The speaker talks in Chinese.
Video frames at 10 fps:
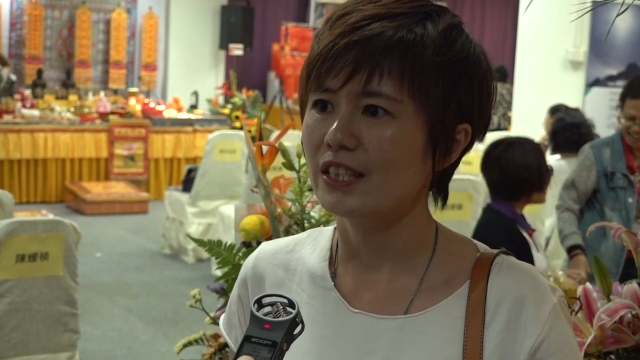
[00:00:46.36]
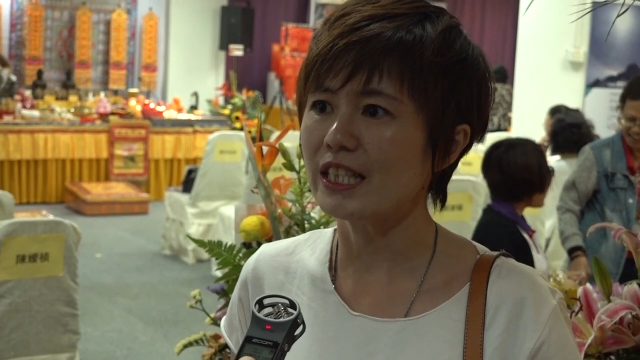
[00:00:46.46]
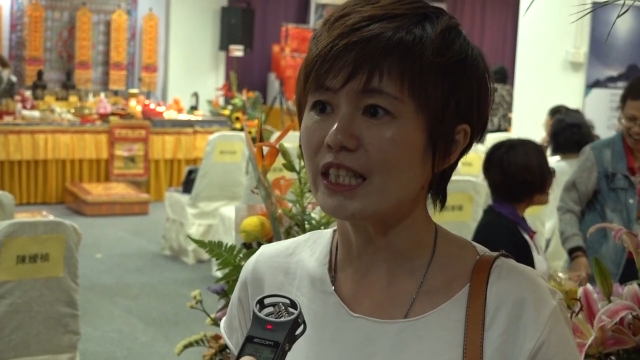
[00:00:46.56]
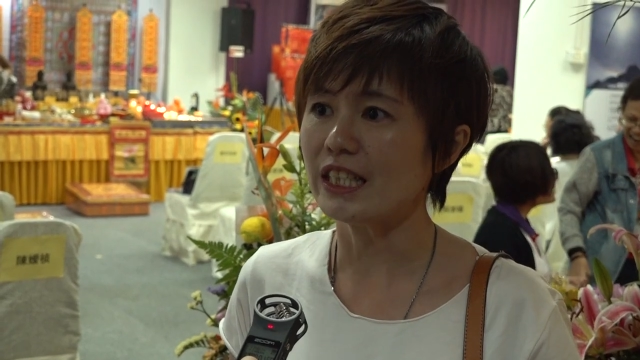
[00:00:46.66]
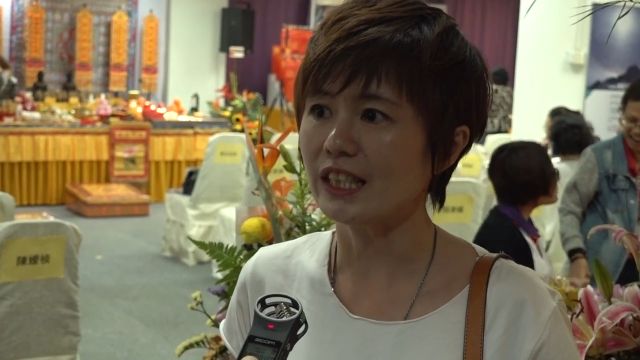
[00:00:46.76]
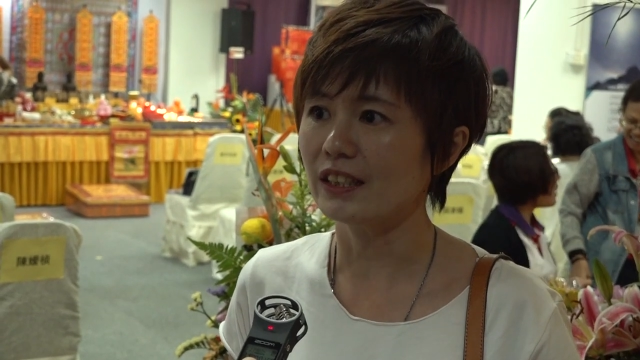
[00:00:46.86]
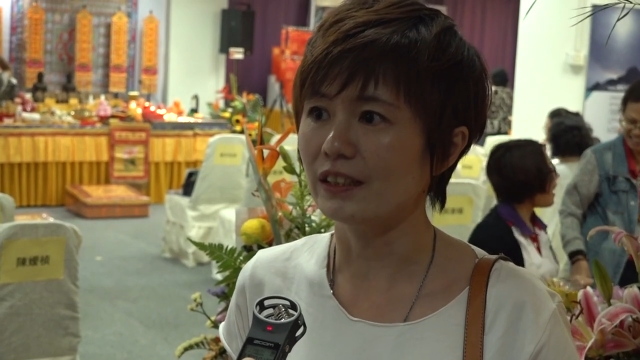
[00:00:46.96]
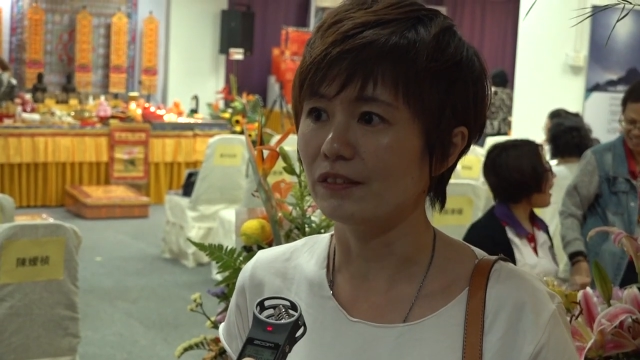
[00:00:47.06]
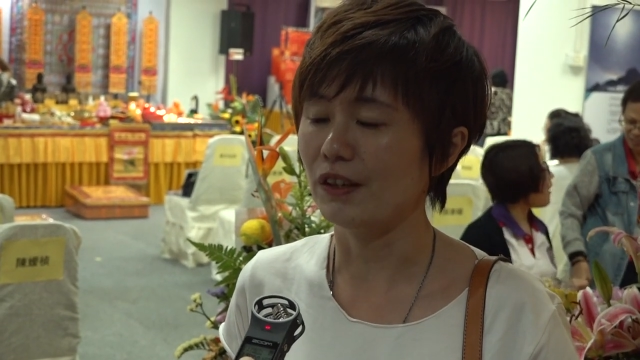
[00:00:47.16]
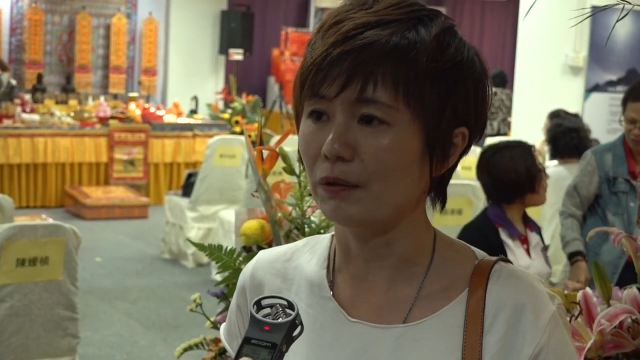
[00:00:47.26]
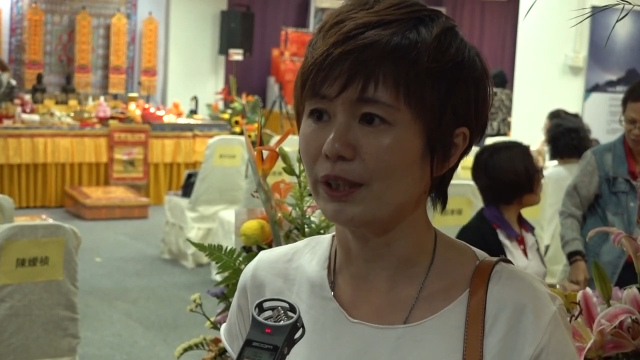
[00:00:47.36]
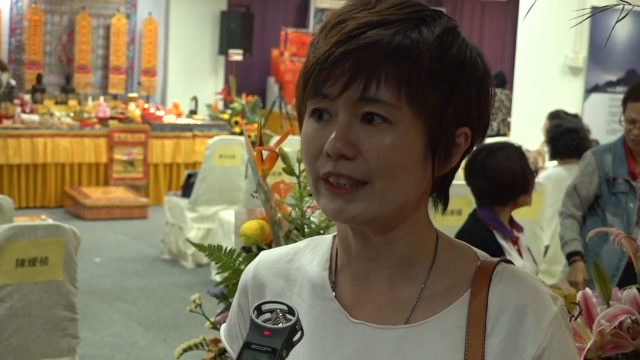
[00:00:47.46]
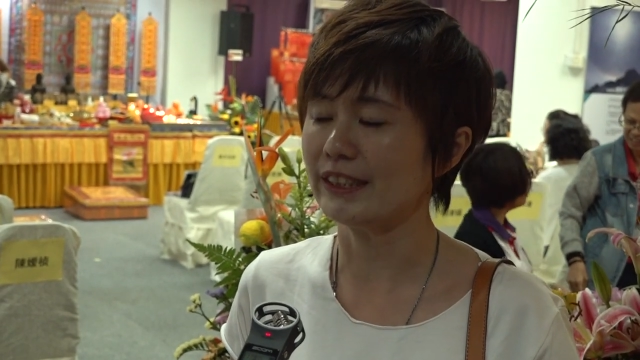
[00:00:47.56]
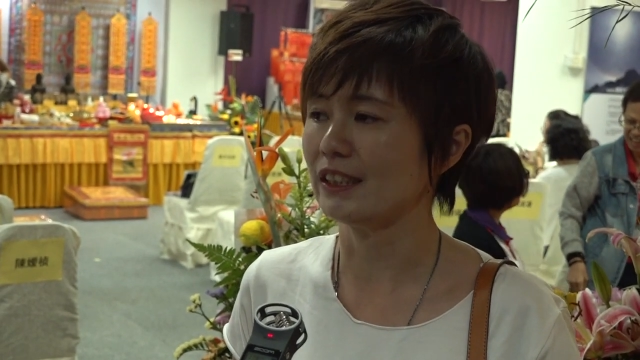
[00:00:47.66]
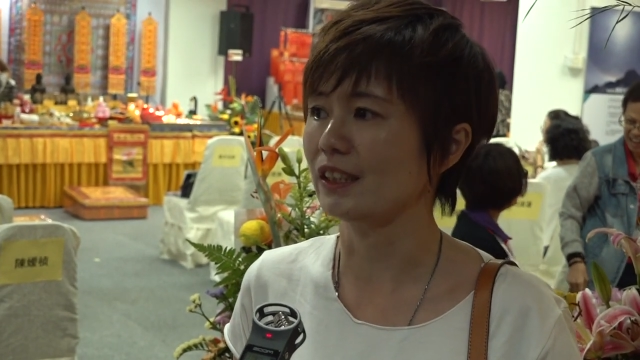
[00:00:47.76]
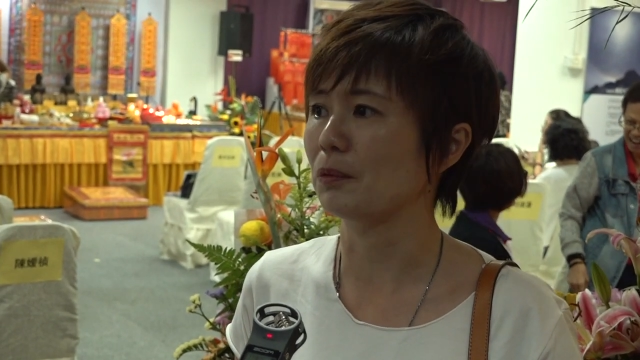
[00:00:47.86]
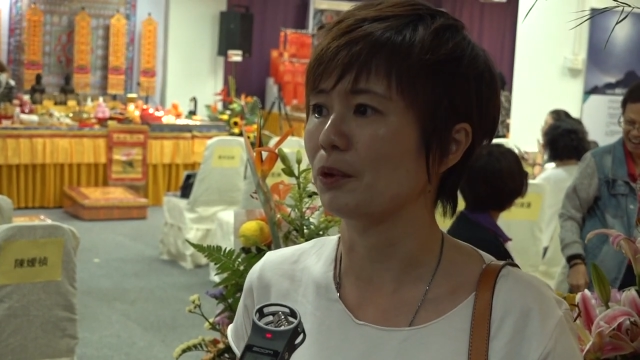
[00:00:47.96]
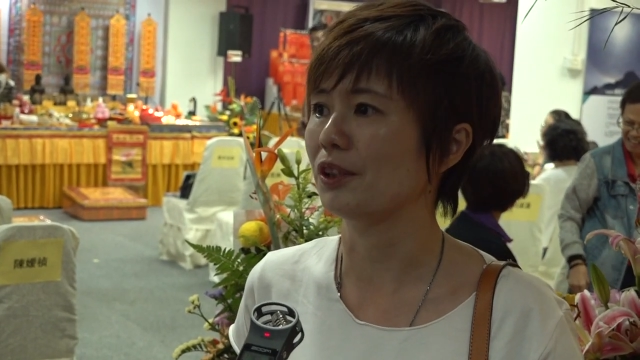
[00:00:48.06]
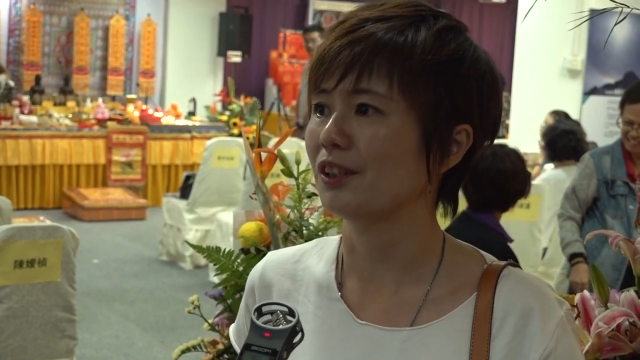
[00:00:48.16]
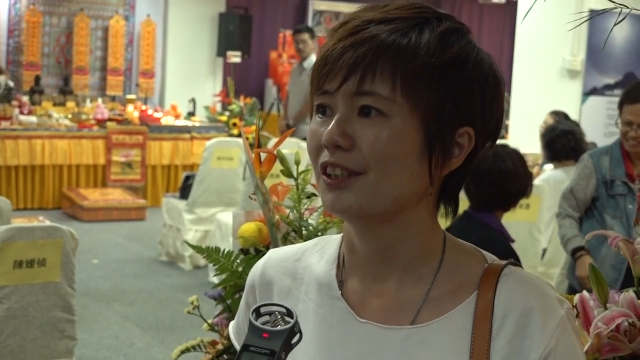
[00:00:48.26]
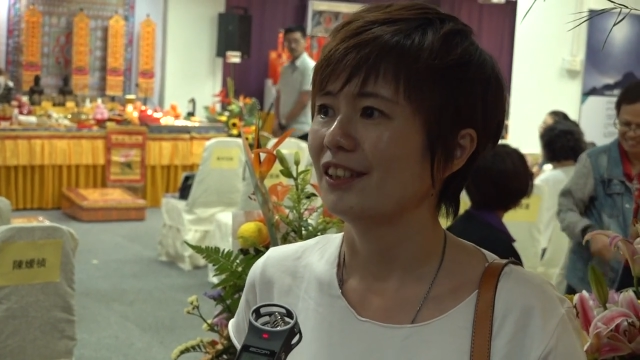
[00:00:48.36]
企业的法会，在新加坡，